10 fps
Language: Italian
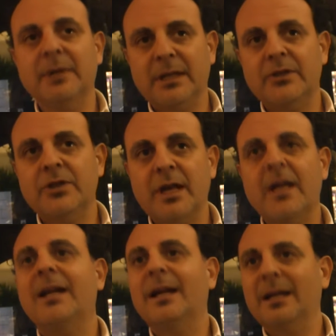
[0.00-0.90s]
perché
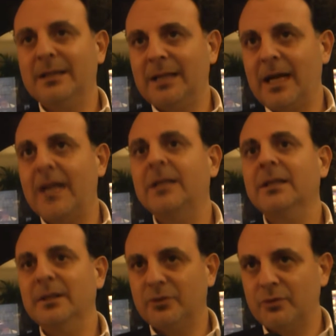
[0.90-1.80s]
c'è rarità
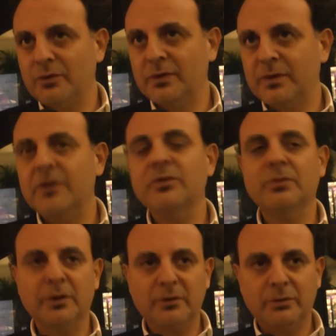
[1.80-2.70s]
di risorse,
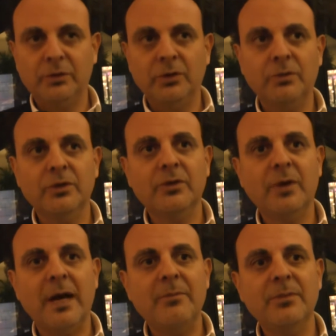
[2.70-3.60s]
soprattutto in
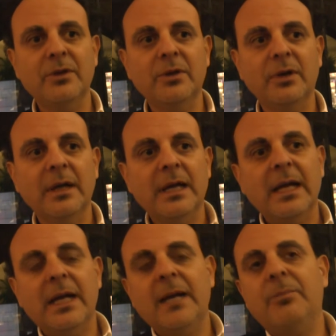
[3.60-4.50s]
questo ambito,
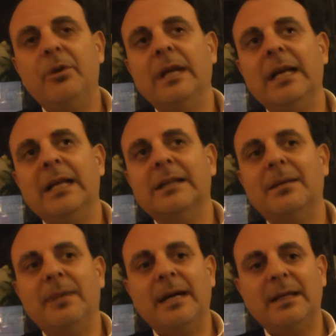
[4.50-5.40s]
e poi
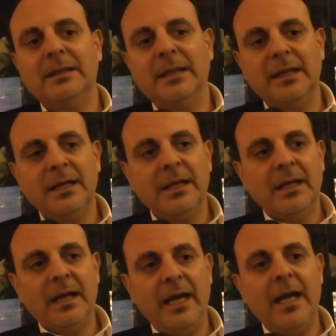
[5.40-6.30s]
dall'altra parte
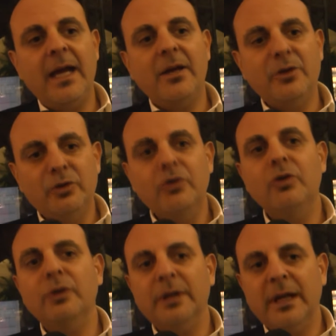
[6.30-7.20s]
è
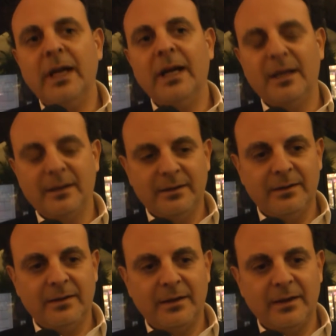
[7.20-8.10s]
non
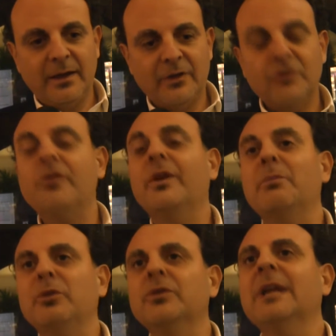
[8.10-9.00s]
Uh,
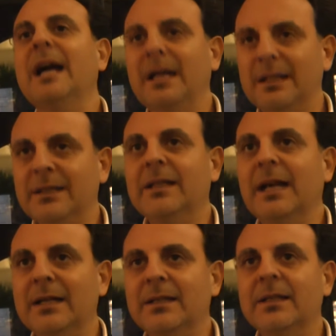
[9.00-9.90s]
sovrabbondare di
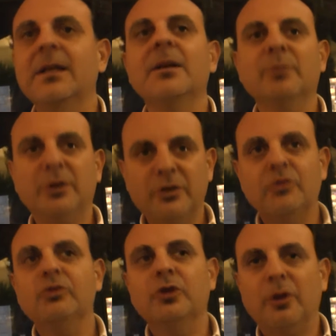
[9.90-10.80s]
dati perché
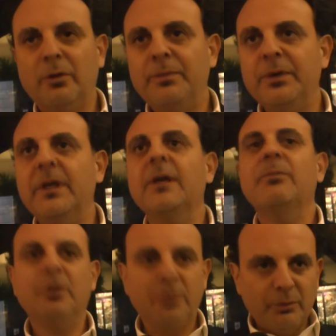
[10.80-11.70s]
sono troppi e
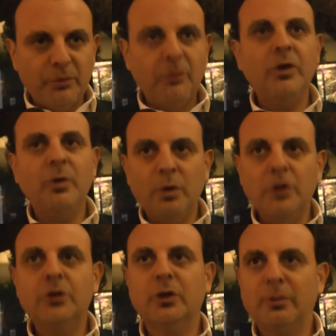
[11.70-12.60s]
poi proprio in
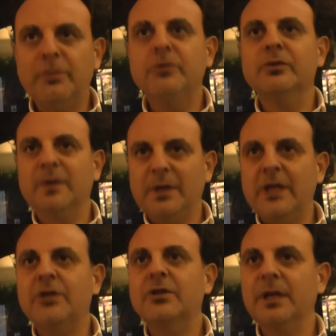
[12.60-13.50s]
quel troppo non si
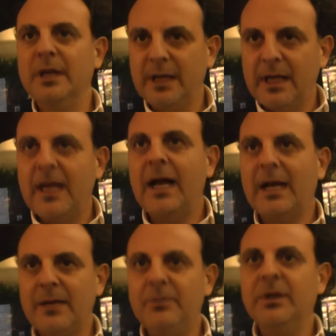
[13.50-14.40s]
riesce
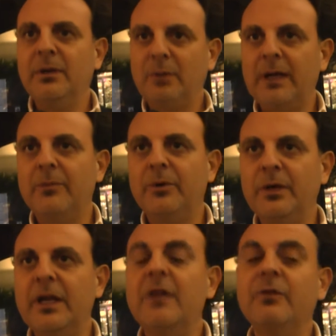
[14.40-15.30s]
a capire quale
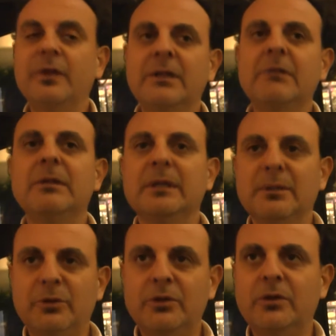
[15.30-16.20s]
poi
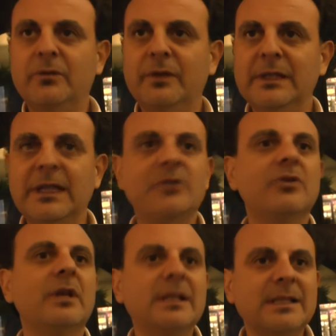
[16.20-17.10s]
effettivamente porta un
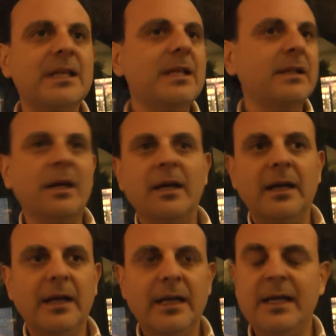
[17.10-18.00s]
vantaggio
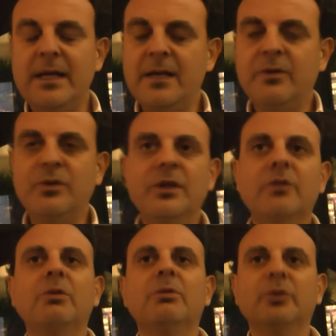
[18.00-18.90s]
all'azienda e, e quindi
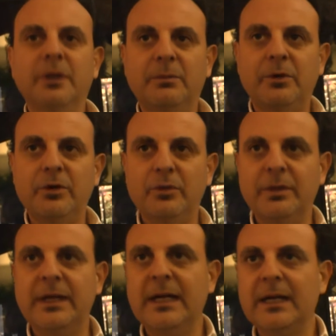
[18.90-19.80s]
come poter poi
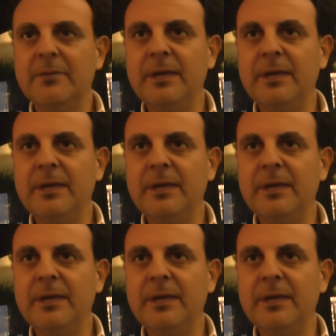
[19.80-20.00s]
operare al